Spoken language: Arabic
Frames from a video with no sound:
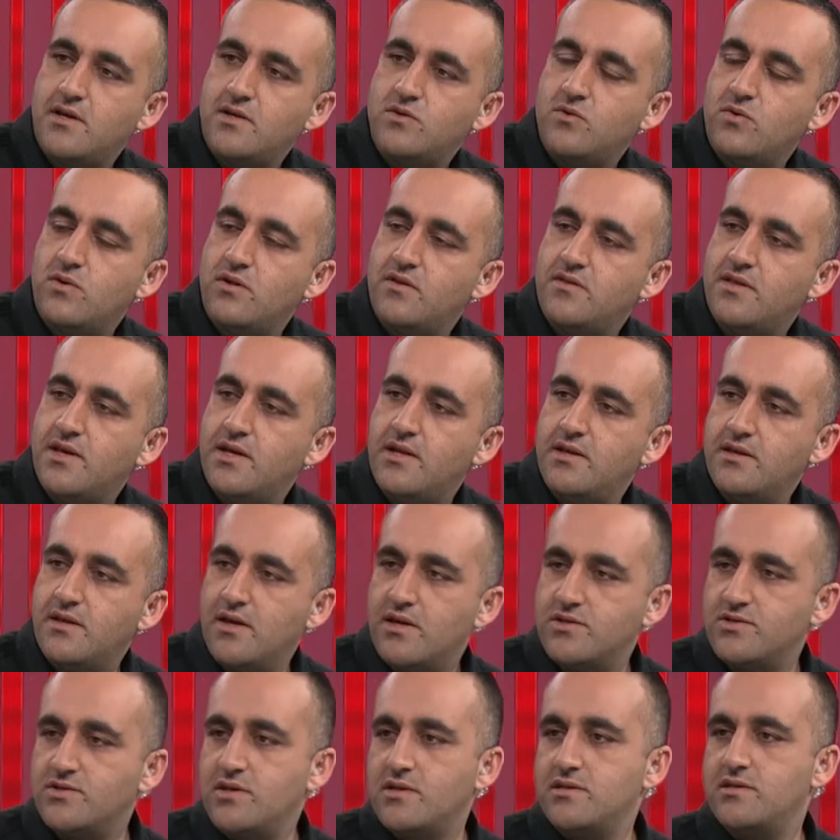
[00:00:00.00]
يدل ذلك
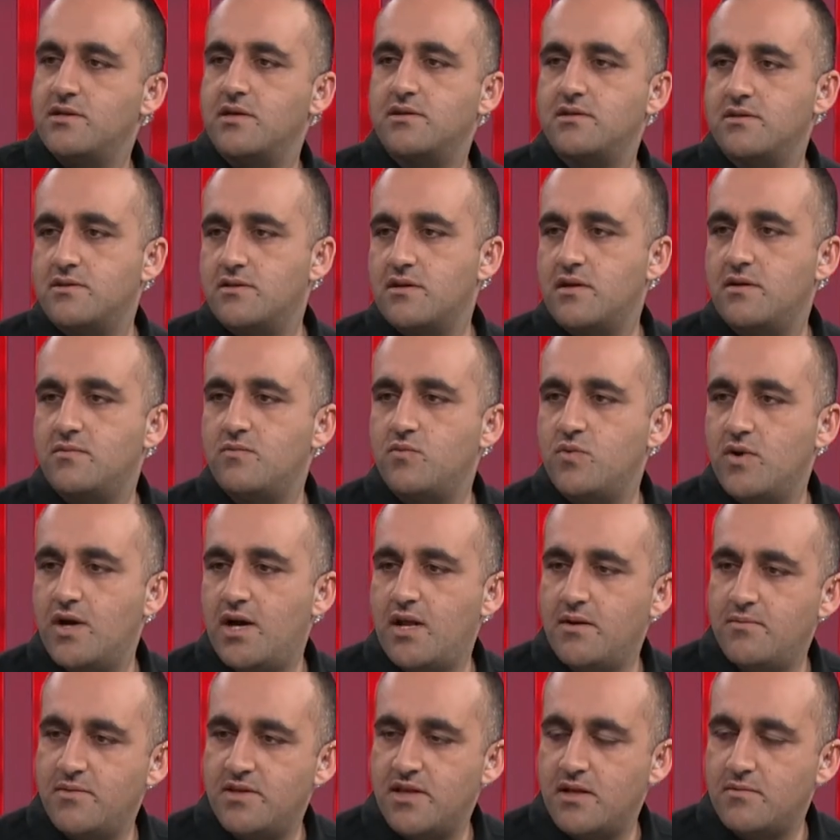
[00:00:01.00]
عن شخصية ترامب
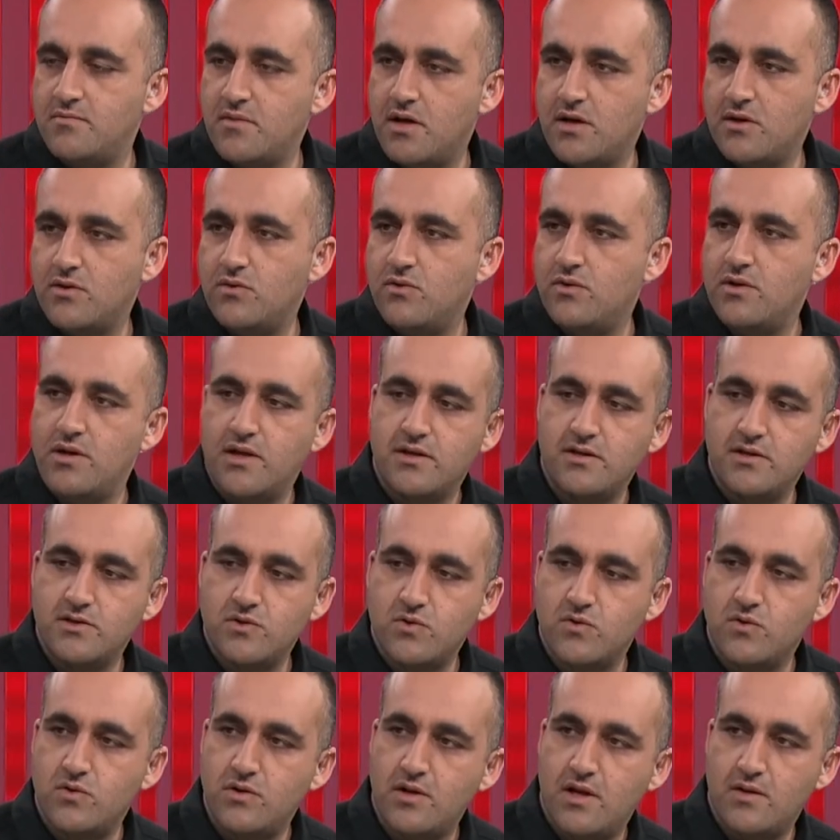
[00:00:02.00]
وهل من المعقول أن
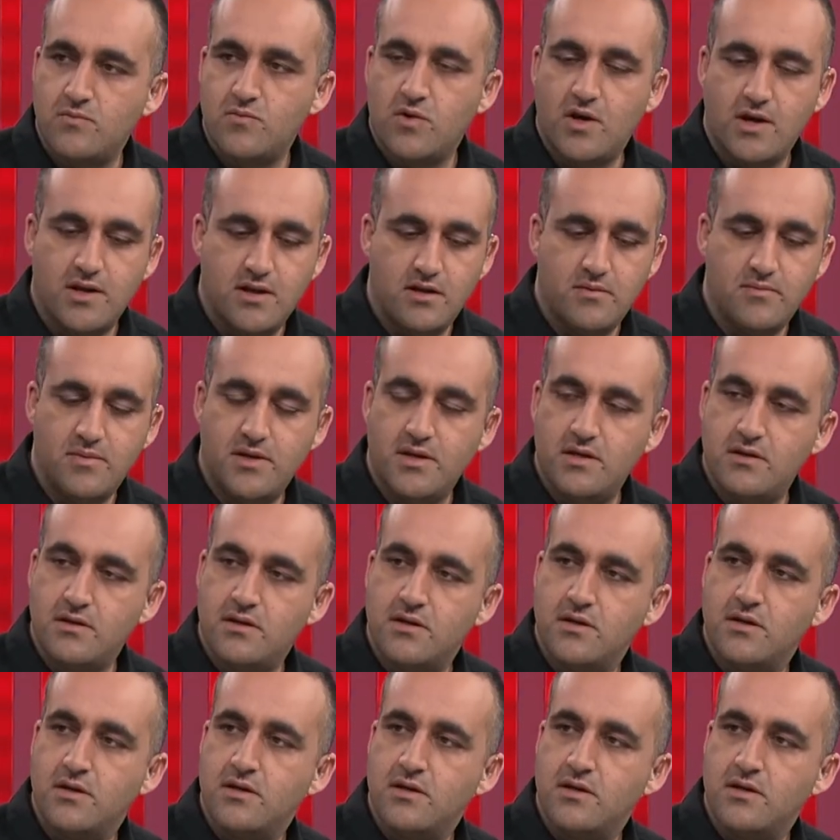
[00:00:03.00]
يدخل المعلمين